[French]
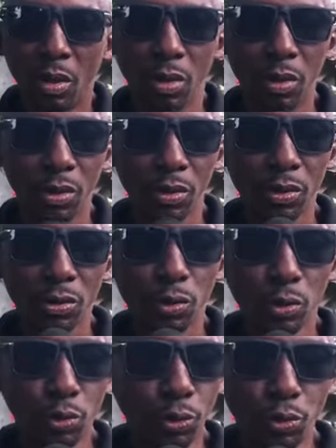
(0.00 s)
euh, De
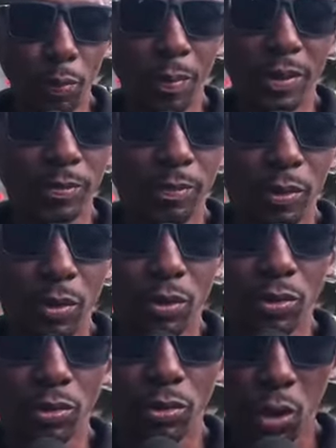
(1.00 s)
nos jours, je pense pas
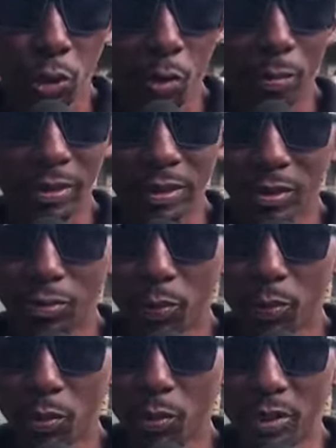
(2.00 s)
que seul le romantisme
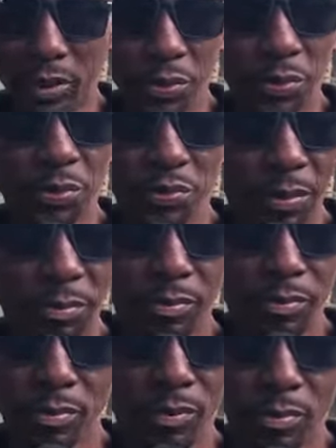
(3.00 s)
peut conquérir une femme.
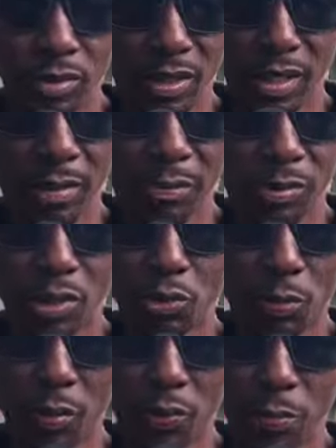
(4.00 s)
Ça, ça
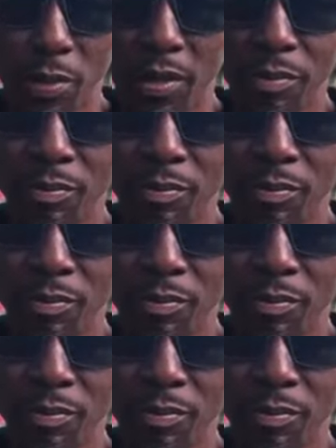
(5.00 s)
je pense pas.